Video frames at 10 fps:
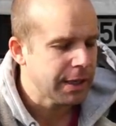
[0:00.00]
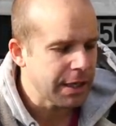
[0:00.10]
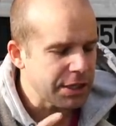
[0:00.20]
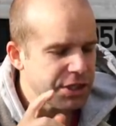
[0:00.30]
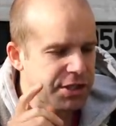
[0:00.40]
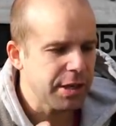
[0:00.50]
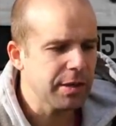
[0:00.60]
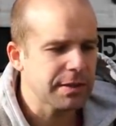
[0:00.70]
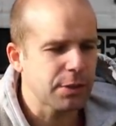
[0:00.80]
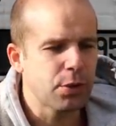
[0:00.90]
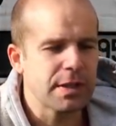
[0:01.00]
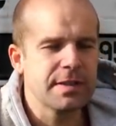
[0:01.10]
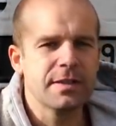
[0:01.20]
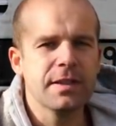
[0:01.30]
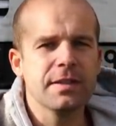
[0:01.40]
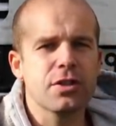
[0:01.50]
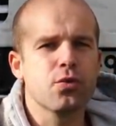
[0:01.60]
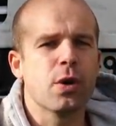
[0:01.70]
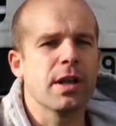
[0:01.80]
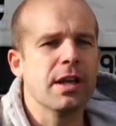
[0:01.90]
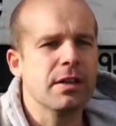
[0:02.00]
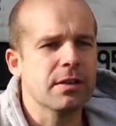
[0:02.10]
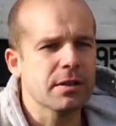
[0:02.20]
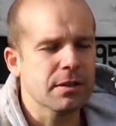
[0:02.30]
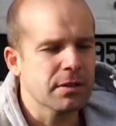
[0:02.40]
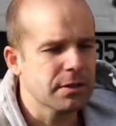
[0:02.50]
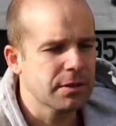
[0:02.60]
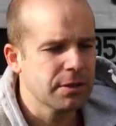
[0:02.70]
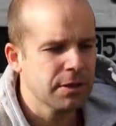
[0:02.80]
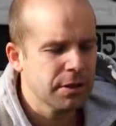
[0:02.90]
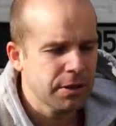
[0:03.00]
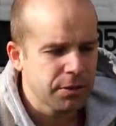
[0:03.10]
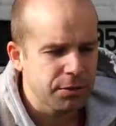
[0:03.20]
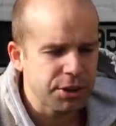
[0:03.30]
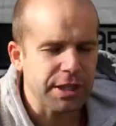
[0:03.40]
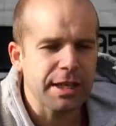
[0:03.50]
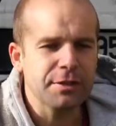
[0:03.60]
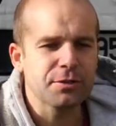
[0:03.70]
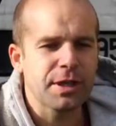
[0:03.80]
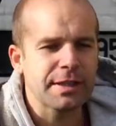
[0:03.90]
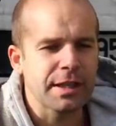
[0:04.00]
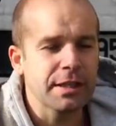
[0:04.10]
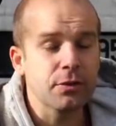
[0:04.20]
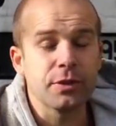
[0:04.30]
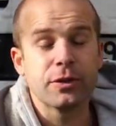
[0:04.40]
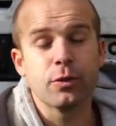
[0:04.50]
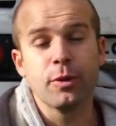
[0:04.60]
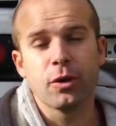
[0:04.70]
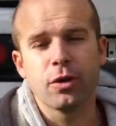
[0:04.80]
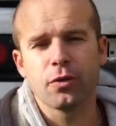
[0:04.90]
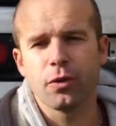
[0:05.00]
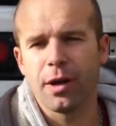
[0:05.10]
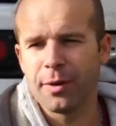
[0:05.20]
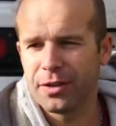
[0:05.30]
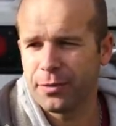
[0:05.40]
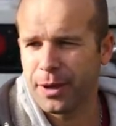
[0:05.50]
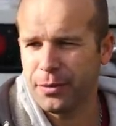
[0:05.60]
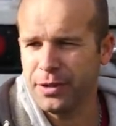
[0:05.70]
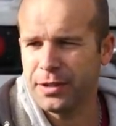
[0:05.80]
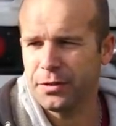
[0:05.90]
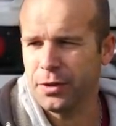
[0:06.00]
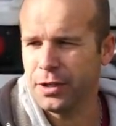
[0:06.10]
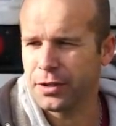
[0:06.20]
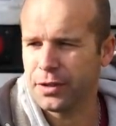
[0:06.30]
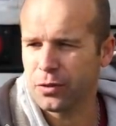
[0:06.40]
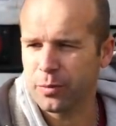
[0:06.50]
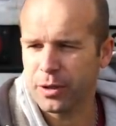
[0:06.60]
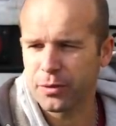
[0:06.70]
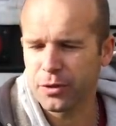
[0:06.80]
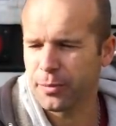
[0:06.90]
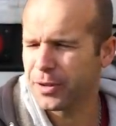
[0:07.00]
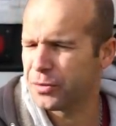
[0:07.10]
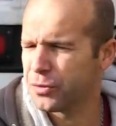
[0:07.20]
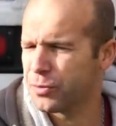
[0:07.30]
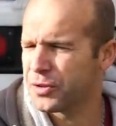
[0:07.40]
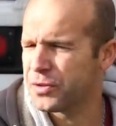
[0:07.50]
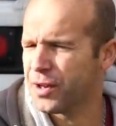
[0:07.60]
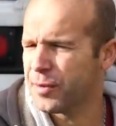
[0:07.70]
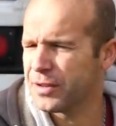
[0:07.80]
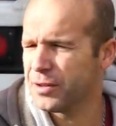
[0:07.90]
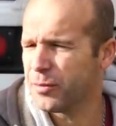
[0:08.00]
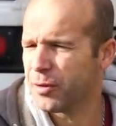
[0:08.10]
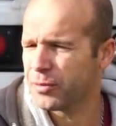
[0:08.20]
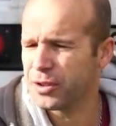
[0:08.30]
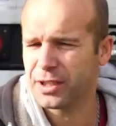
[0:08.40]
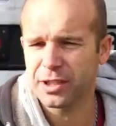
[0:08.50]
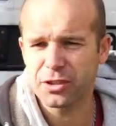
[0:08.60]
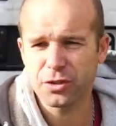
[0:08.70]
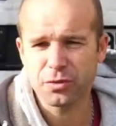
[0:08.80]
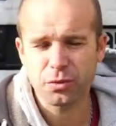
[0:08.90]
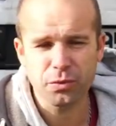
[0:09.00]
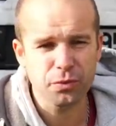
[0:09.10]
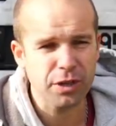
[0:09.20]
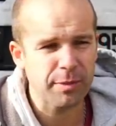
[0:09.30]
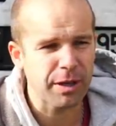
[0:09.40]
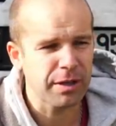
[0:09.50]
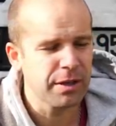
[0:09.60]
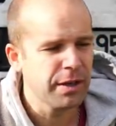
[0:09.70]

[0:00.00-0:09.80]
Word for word: Et là, je dis, tiens, ça doit exister, ces joints-là. Euh, donc j'ai regardé sur Internet, on est tombé encore sur Amazon. Bah oui, désolé, il y en a, ils sont pas contents parce qu'on commande sur Amazon, mais en même temps, il y a des choses qu'on trouve que là-bas.